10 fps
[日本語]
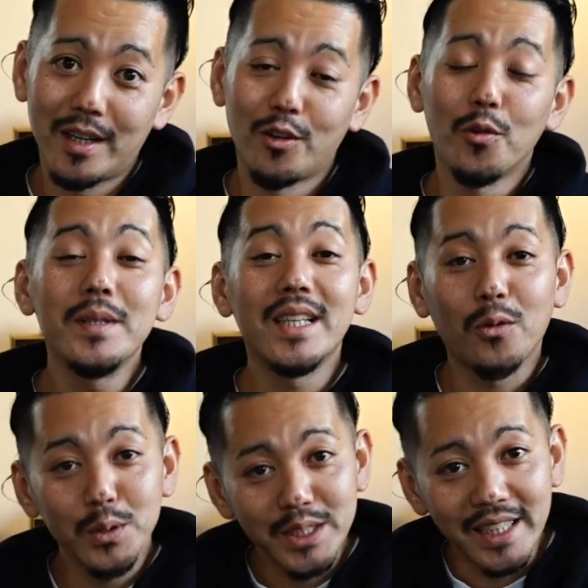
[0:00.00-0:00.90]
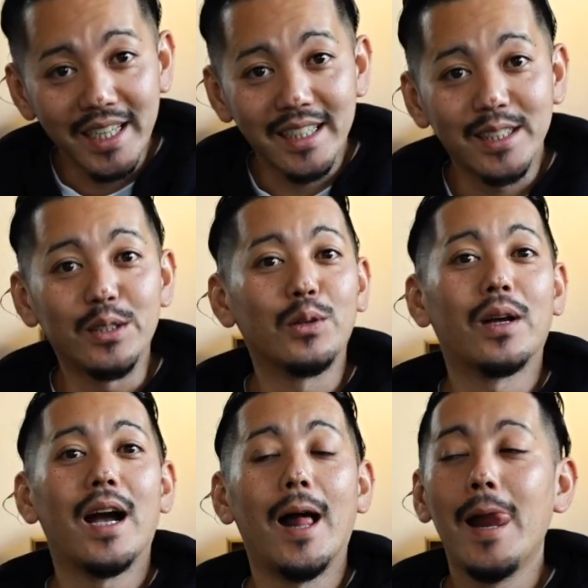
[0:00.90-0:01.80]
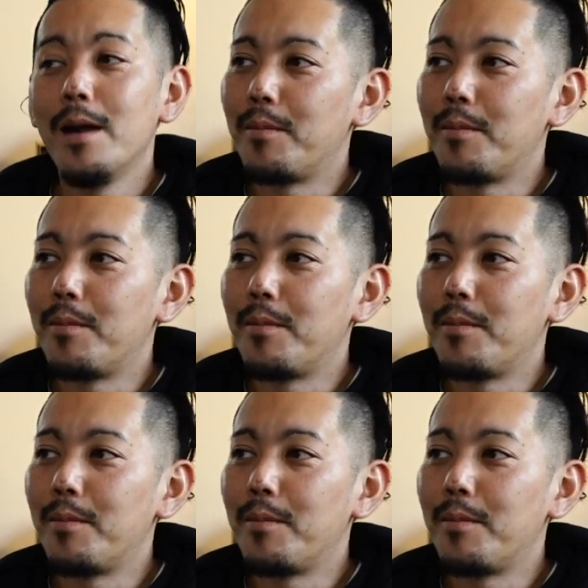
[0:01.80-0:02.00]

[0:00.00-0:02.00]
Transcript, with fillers: あの、お店個人でやられてるとか、